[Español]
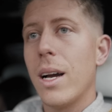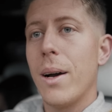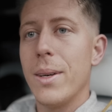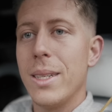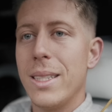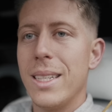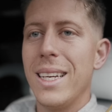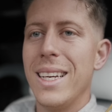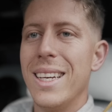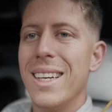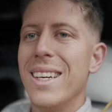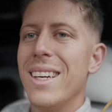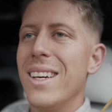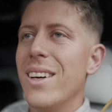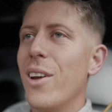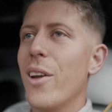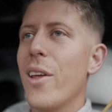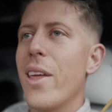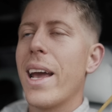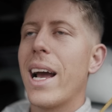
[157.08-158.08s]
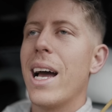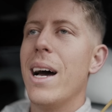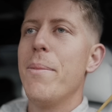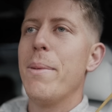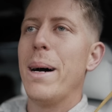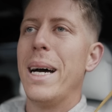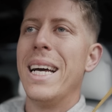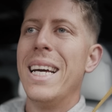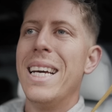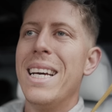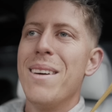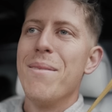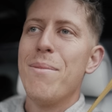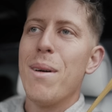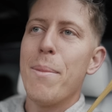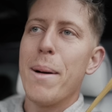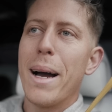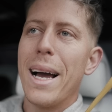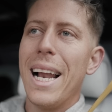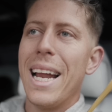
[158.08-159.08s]
A ver si me llega
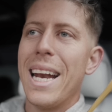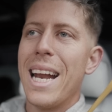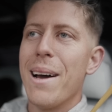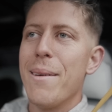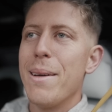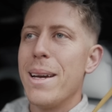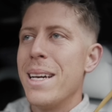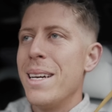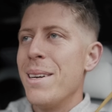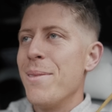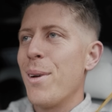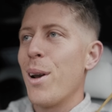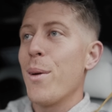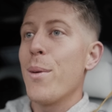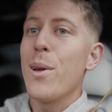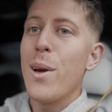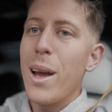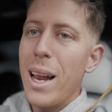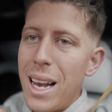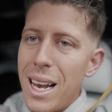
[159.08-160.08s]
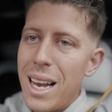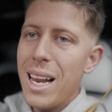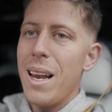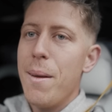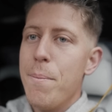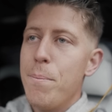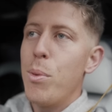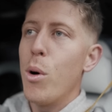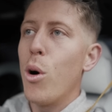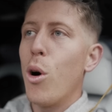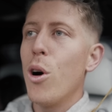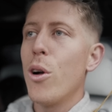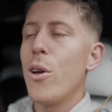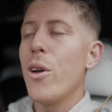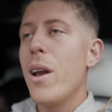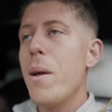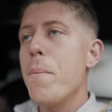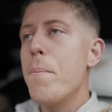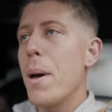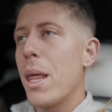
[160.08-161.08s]
para pagar la nave. Por lo menos el, empujón,
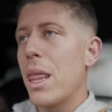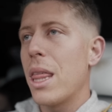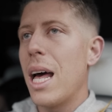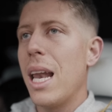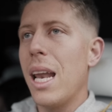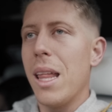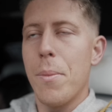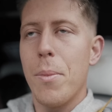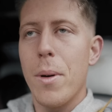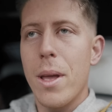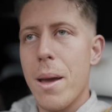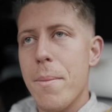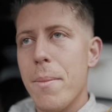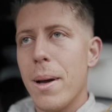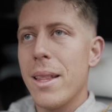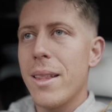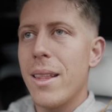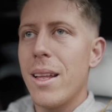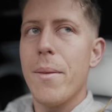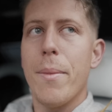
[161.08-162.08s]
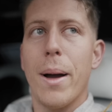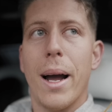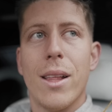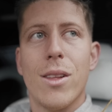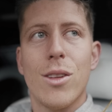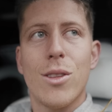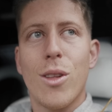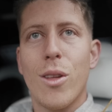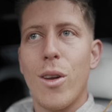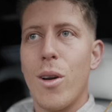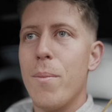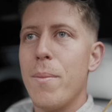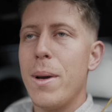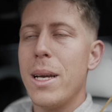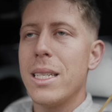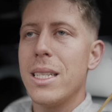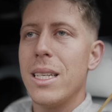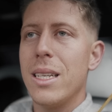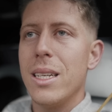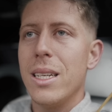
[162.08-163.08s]
¿no? El empezarla, después ya es mantener pagando todos los
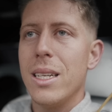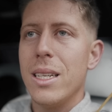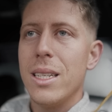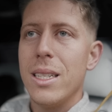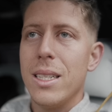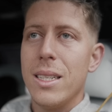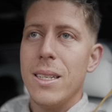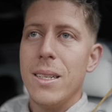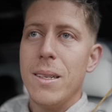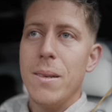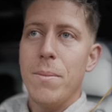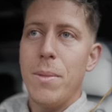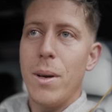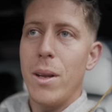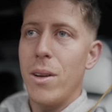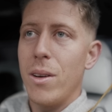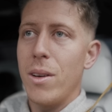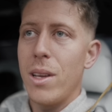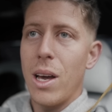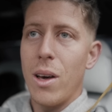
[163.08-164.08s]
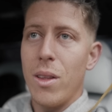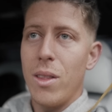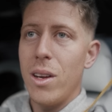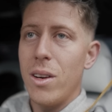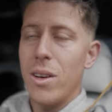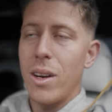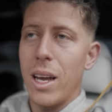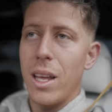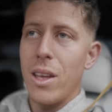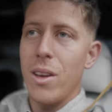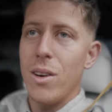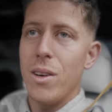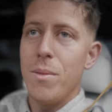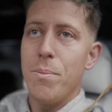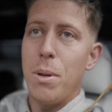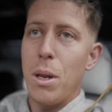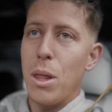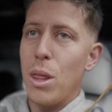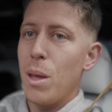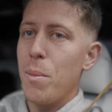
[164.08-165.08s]
meses. Pero ya os digo que yo en
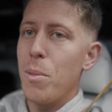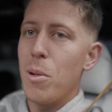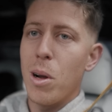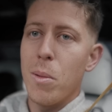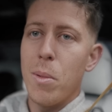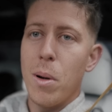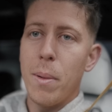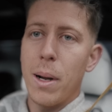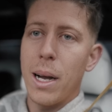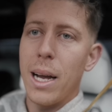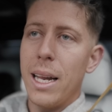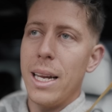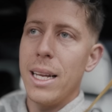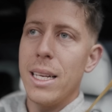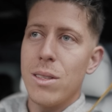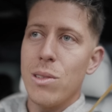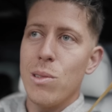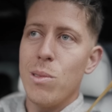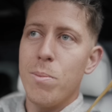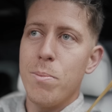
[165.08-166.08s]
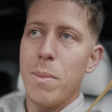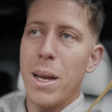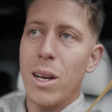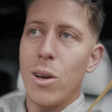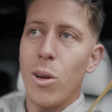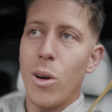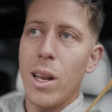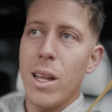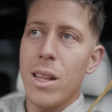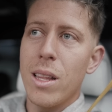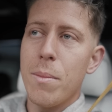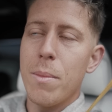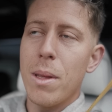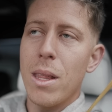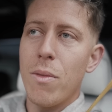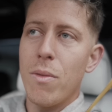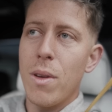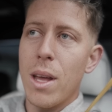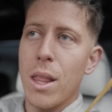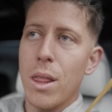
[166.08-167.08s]
principio lo que puedo pagar es mes corriente y mes
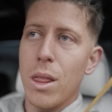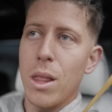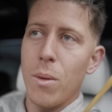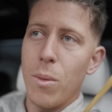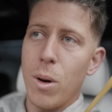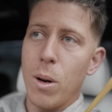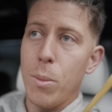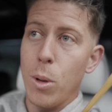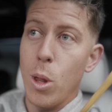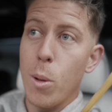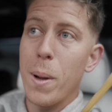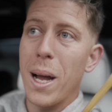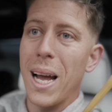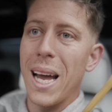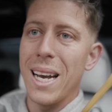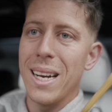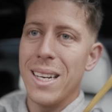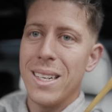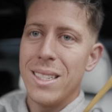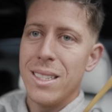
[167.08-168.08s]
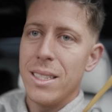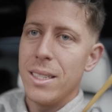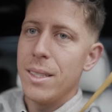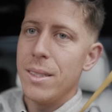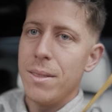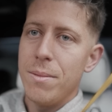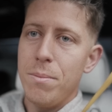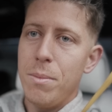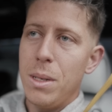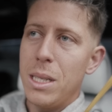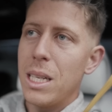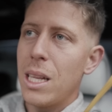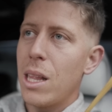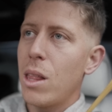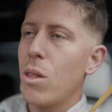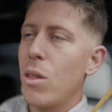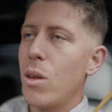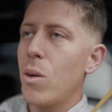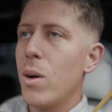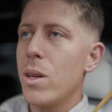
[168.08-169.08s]
de fianza. Bueno, puedo pagar.
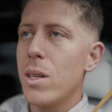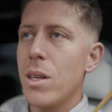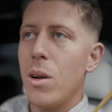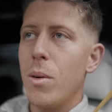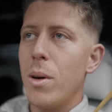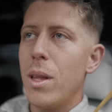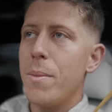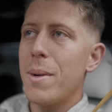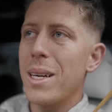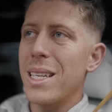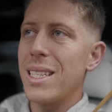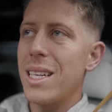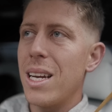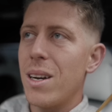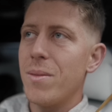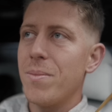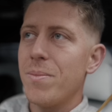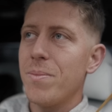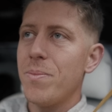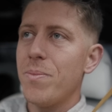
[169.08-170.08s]
1750 lo veo demasiado.